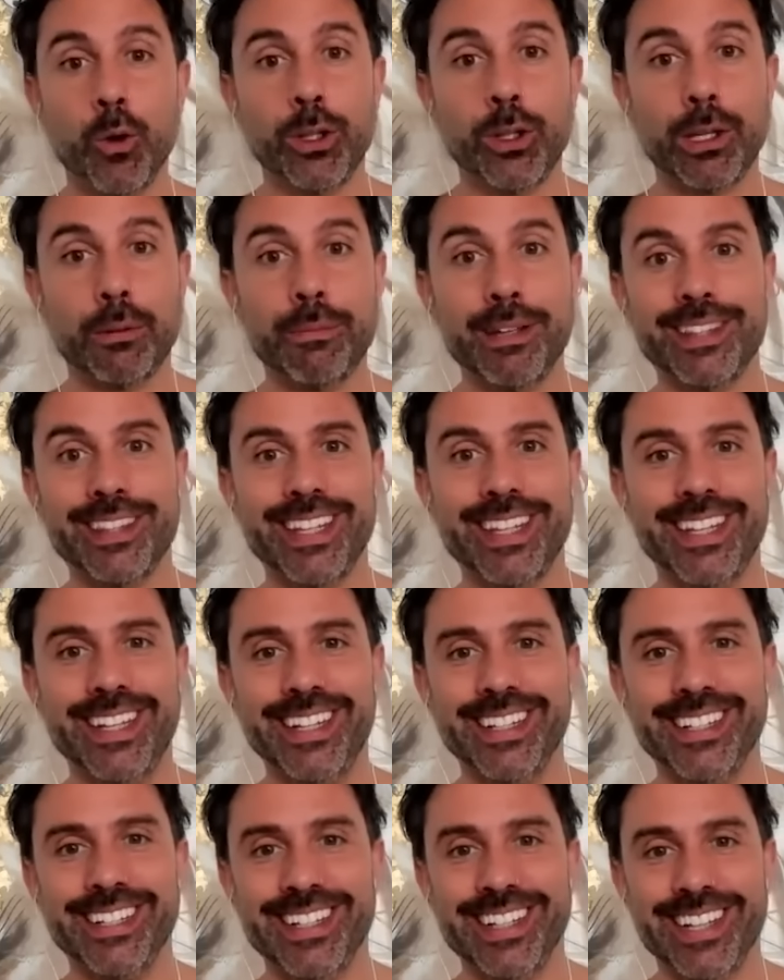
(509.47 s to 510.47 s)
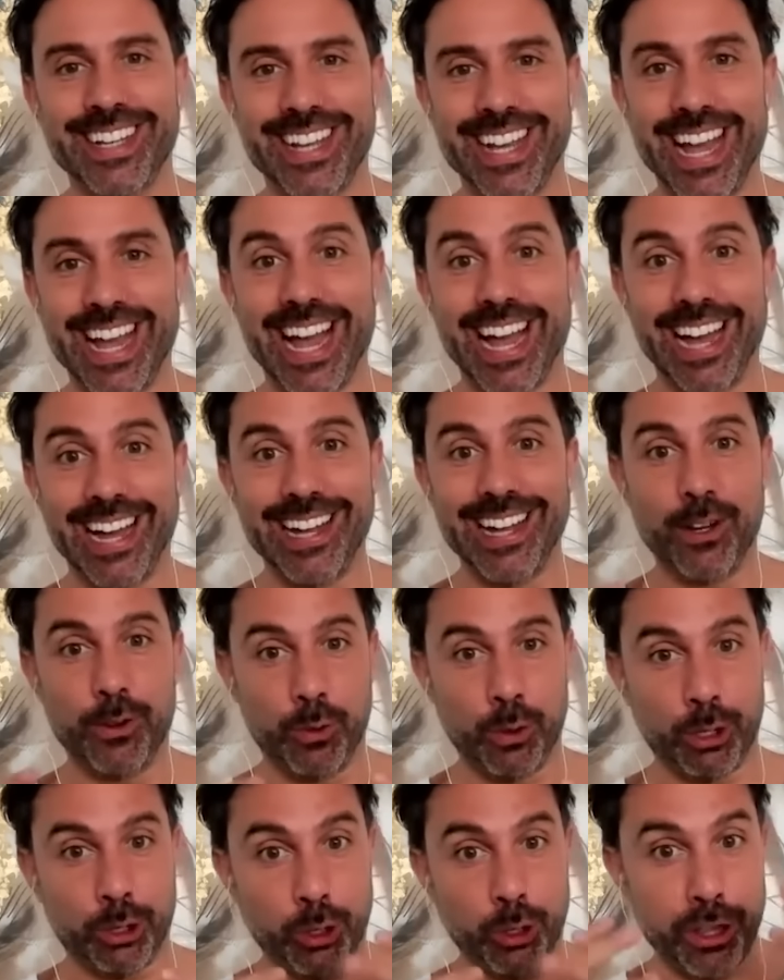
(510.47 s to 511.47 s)
Justamente
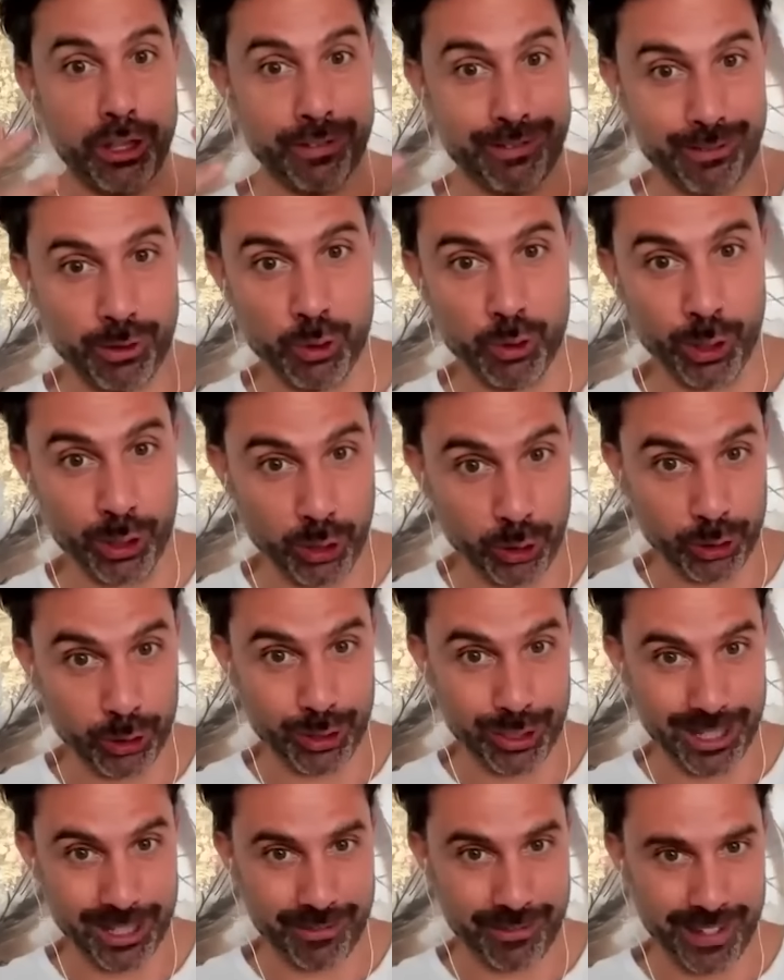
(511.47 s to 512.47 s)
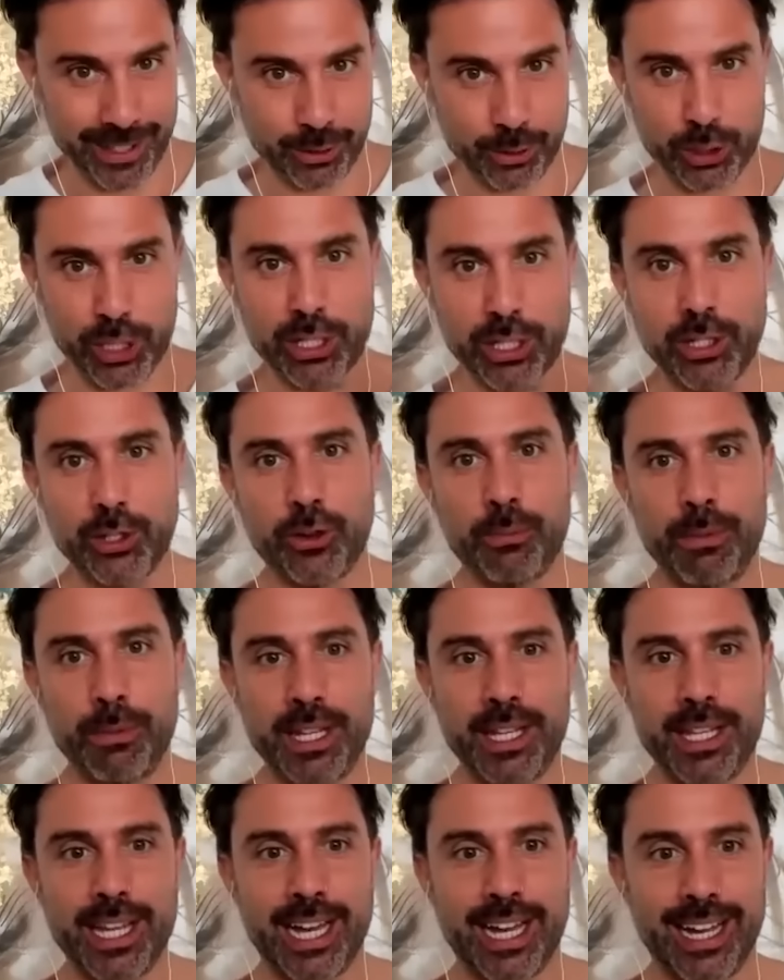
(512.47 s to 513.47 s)
nuestros, defectos, entre
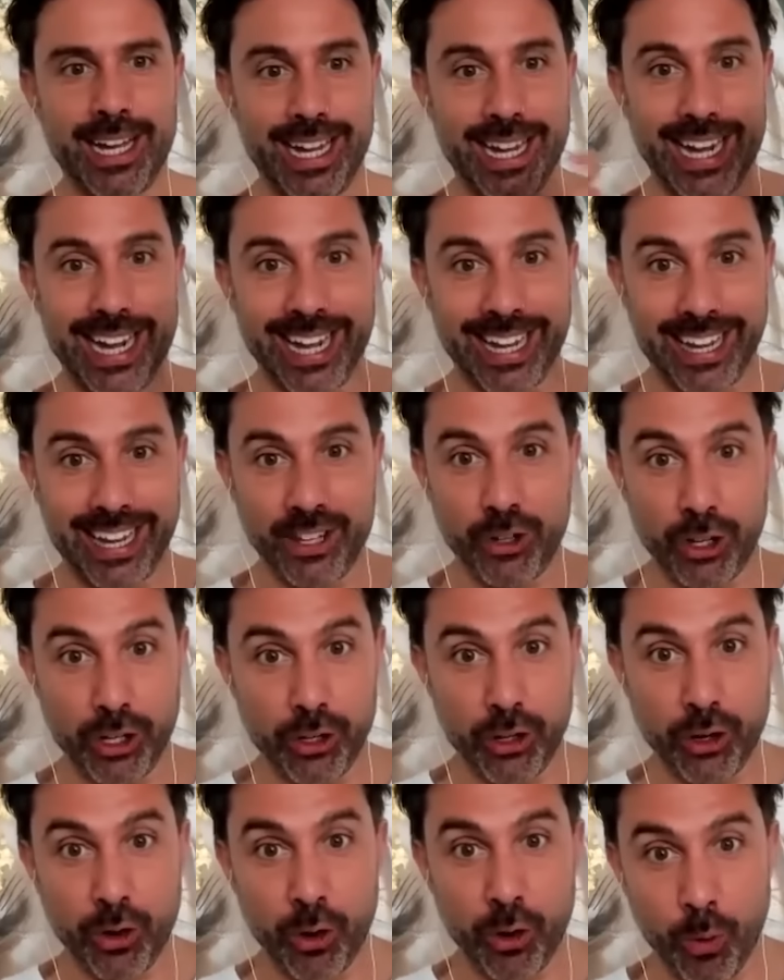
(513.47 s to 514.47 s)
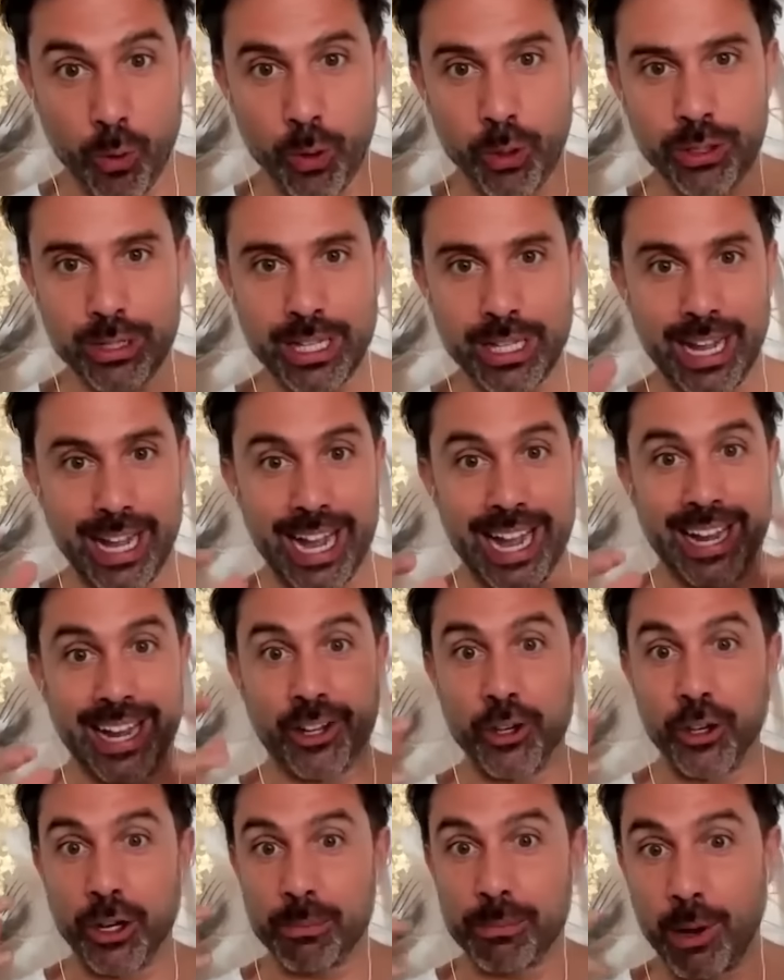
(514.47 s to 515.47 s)
comillas, aquello que no nos gusta,
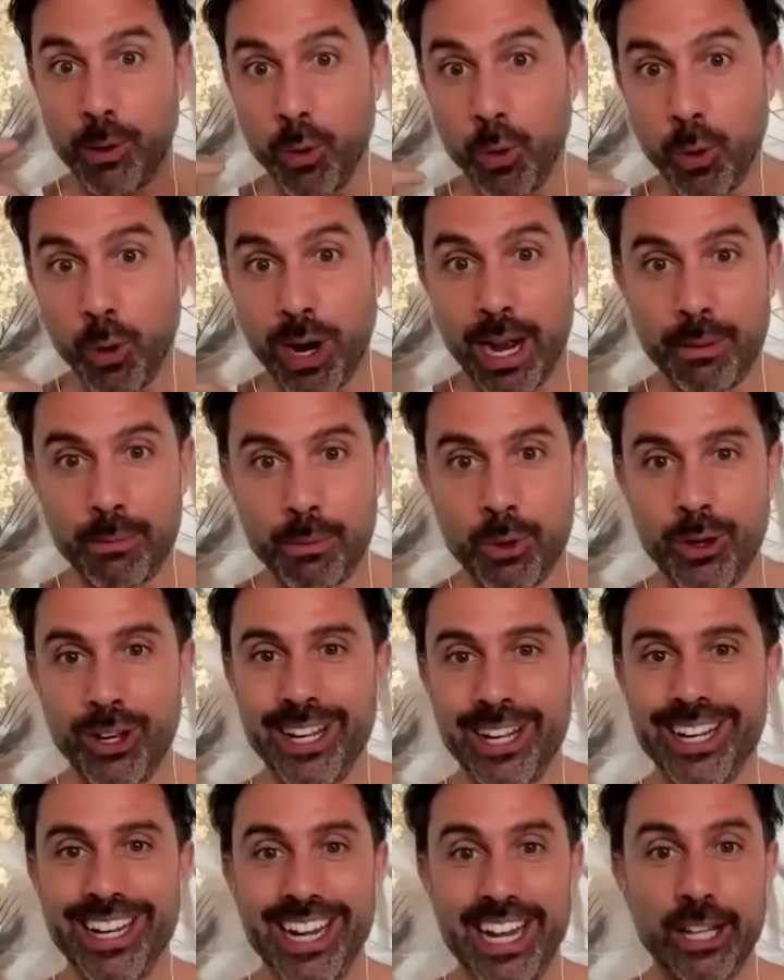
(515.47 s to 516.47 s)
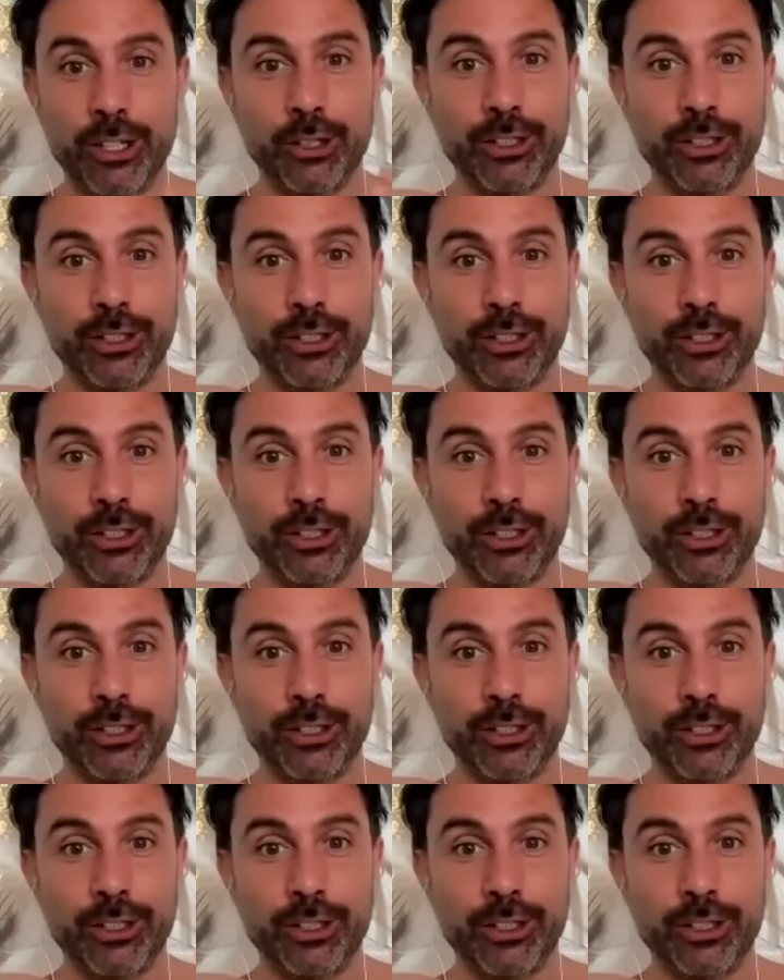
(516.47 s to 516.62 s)
aquello que más juzgamos,